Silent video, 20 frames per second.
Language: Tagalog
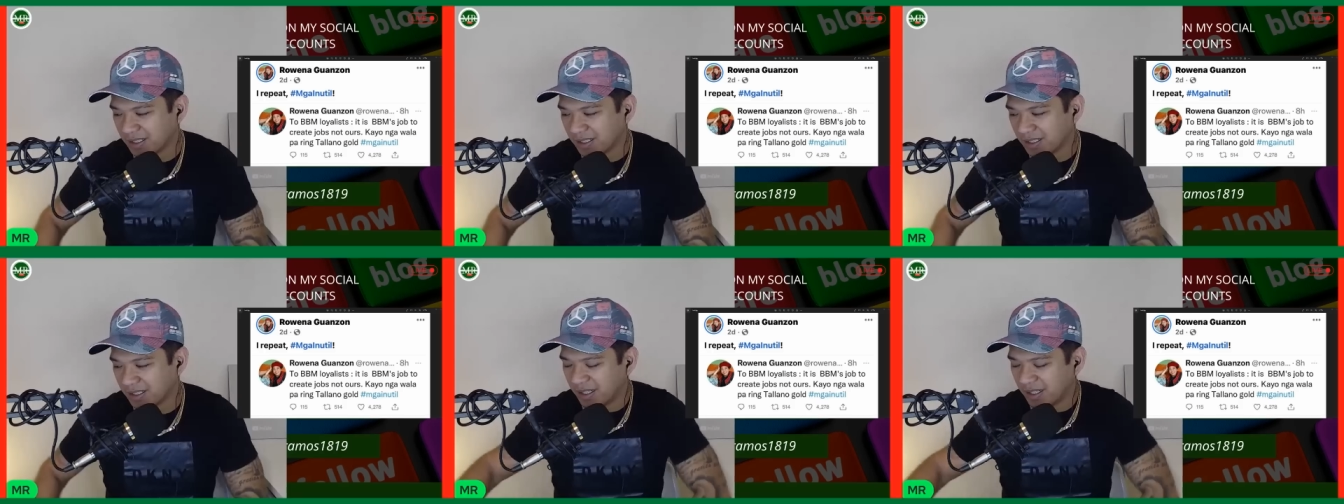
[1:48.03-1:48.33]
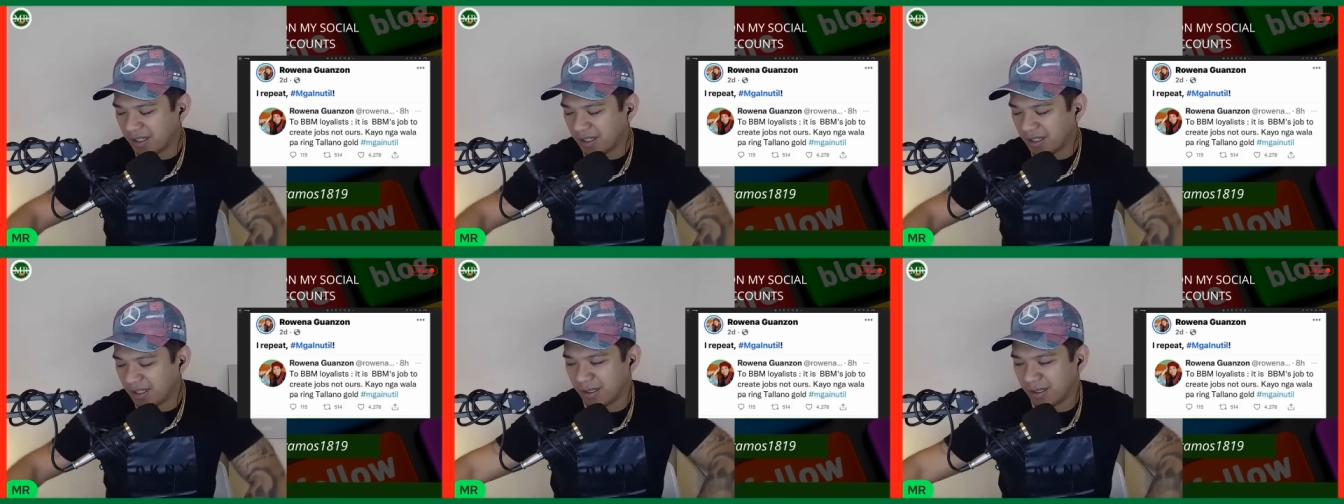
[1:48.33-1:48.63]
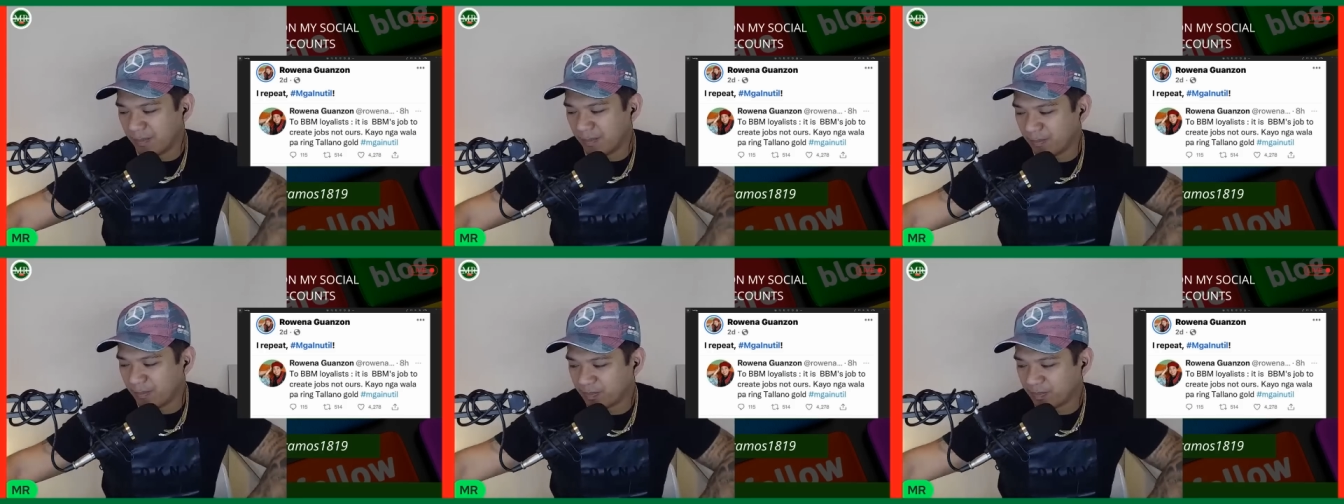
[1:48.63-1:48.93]

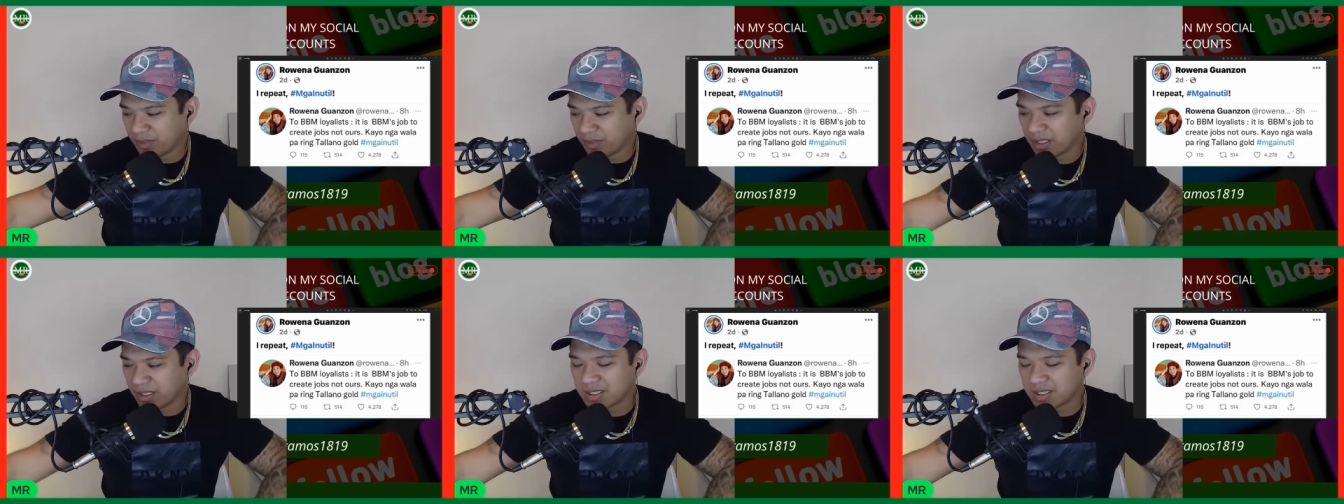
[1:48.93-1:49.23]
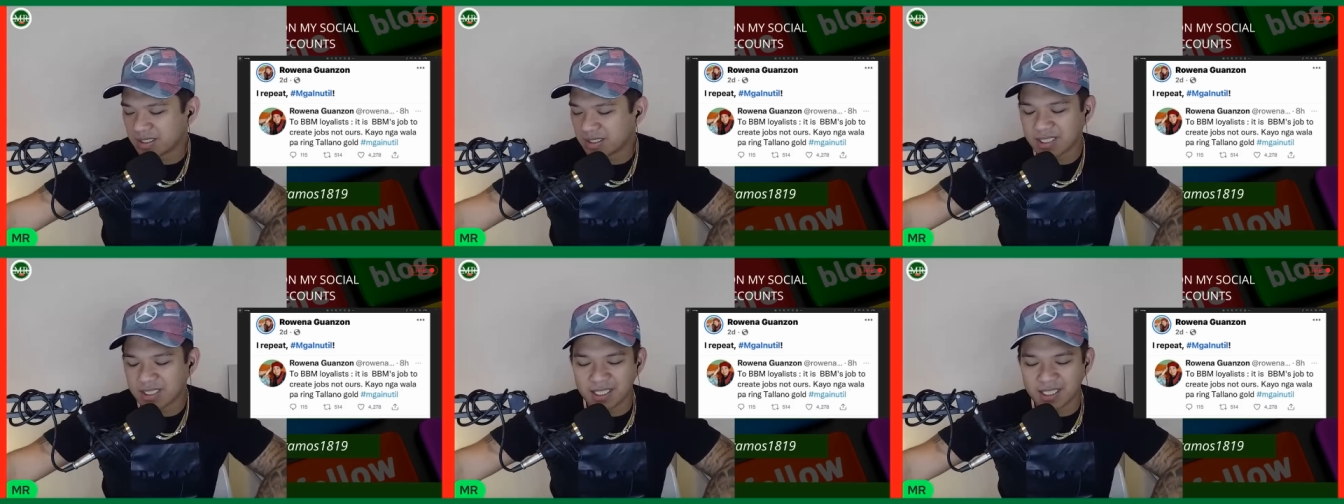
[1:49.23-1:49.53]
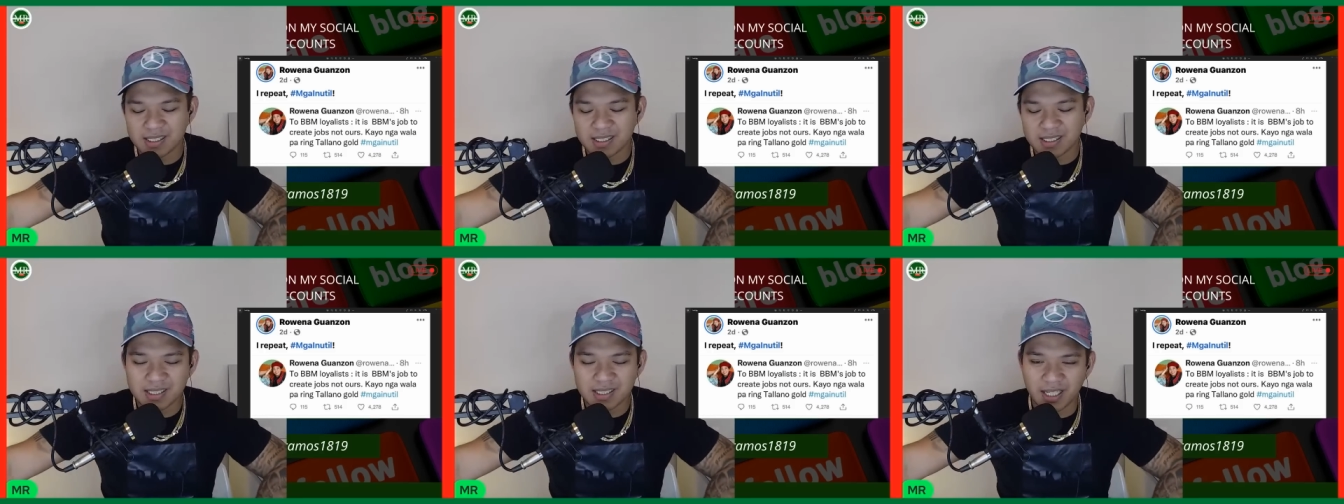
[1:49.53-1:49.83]
um,
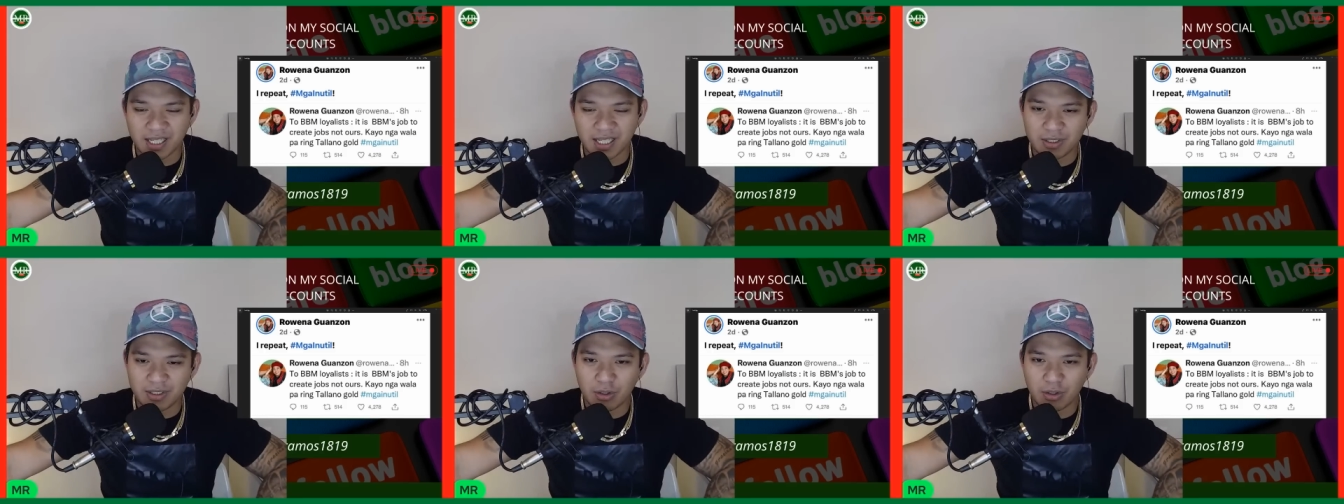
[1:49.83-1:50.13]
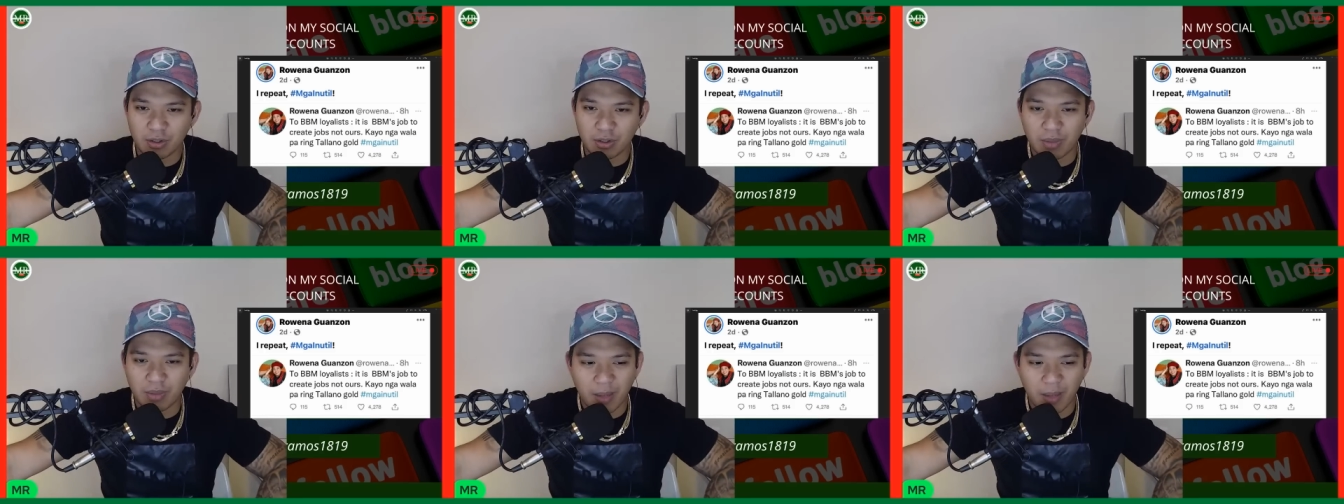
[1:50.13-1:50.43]
say-say yung mga